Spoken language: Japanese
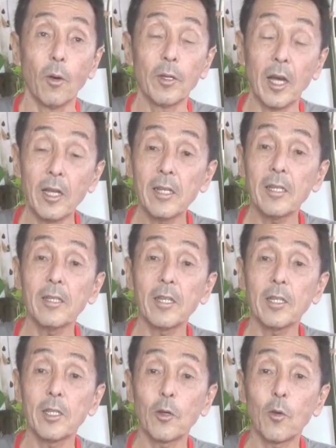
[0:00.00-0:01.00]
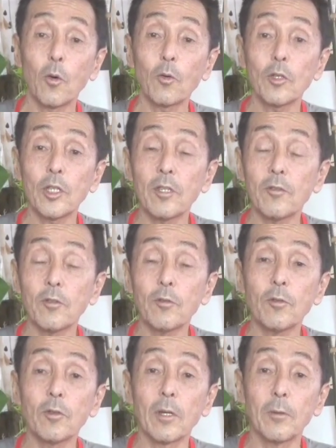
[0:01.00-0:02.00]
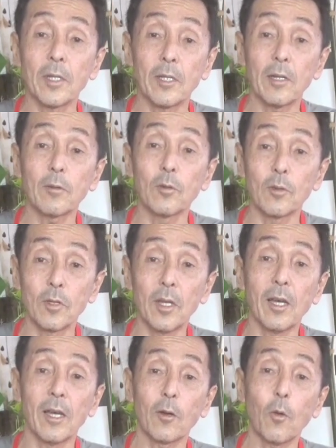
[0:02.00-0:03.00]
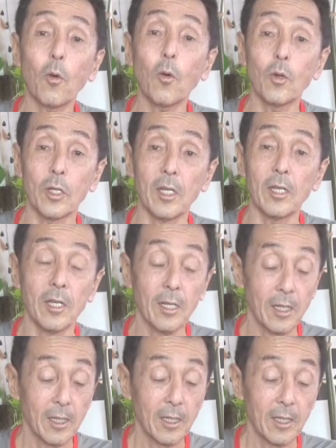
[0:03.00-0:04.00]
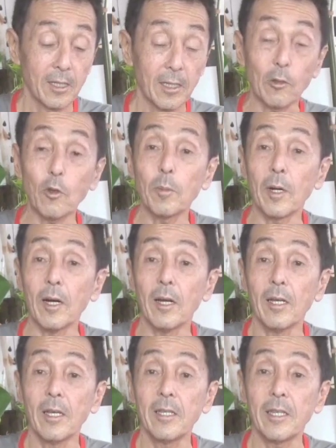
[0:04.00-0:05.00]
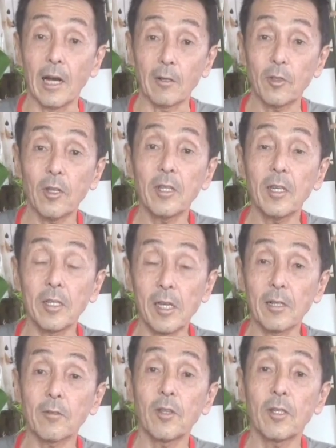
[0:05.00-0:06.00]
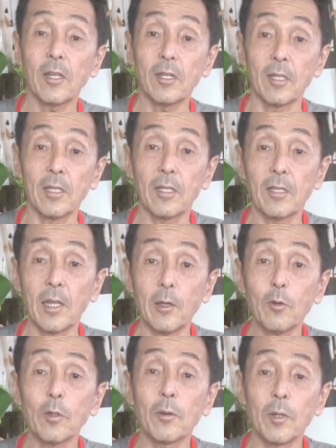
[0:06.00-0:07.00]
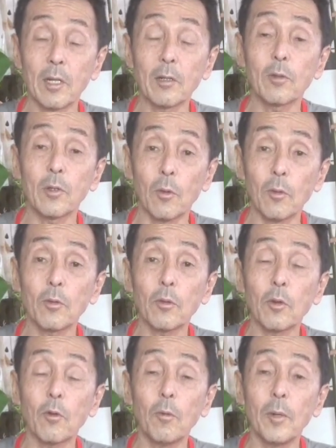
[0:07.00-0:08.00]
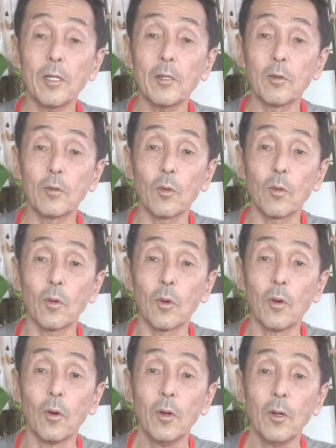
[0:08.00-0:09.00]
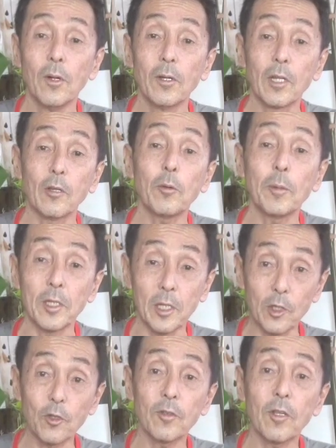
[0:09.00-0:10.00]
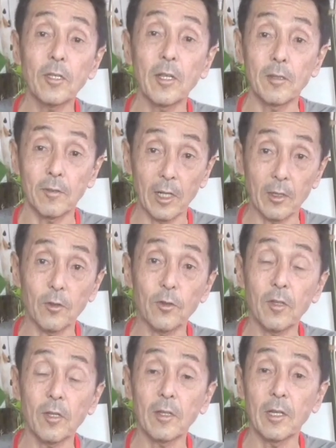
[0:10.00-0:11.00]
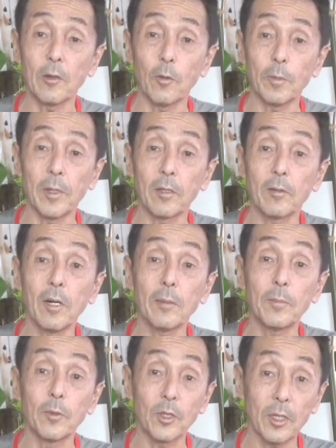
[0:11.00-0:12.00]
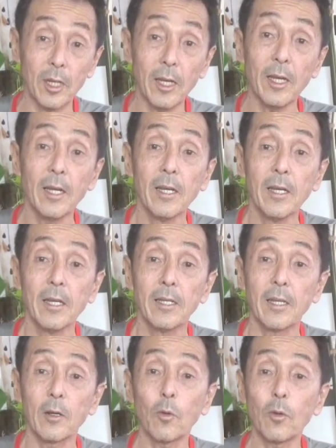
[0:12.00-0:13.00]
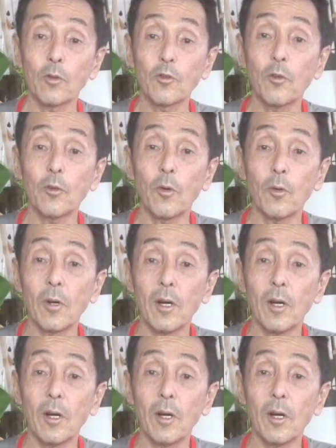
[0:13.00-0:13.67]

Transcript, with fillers: 大々的に告知するんではなくて、個々に例えば100世帯200世帯にっていうんではなくて、本当に困ってるところを例えば20世帯30世帯をピックアップして、でこの状況